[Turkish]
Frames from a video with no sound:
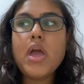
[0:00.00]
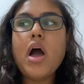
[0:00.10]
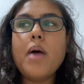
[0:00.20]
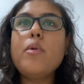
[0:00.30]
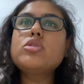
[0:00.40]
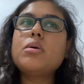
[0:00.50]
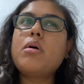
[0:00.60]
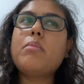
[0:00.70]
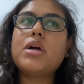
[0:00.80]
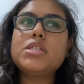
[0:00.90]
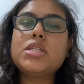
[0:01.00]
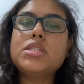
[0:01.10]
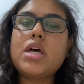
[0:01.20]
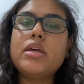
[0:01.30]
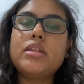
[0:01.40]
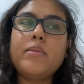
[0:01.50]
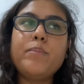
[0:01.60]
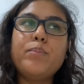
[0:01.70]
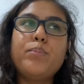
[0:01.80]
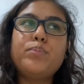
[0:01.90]
Ama o zaman
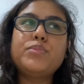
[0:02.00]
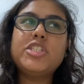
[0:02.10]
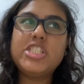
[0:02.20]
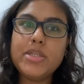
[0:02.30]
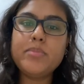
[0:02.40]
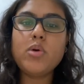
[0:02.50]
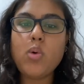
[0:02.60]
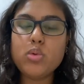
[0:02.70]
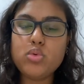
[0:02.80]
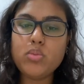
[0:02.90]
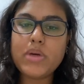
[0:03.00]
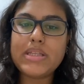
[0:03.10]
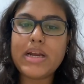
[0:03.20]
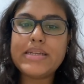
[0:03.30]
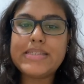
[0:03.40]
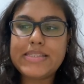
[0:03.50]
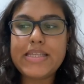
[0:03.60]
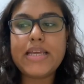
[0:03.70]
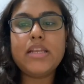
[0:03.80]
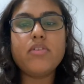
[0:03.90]
başlasaydım şimdi olduğum kadar
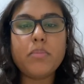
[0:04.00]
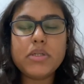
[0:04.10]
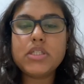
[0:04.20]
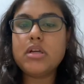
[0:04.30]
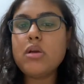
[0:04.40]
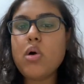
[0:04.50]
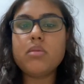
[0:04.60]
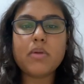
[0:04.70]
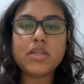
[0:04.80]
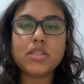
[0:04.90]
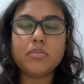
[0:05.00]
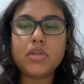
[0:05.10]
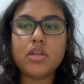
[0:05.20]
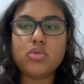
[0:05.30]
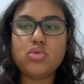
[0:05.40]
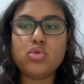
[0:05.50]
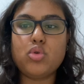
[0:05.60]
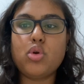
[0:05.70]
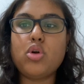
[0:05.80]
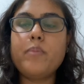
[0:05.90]
istekli ve başarılı olmazdım diye
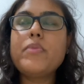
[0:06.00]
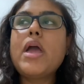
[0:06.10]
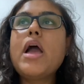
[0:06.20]
düşünüyorum.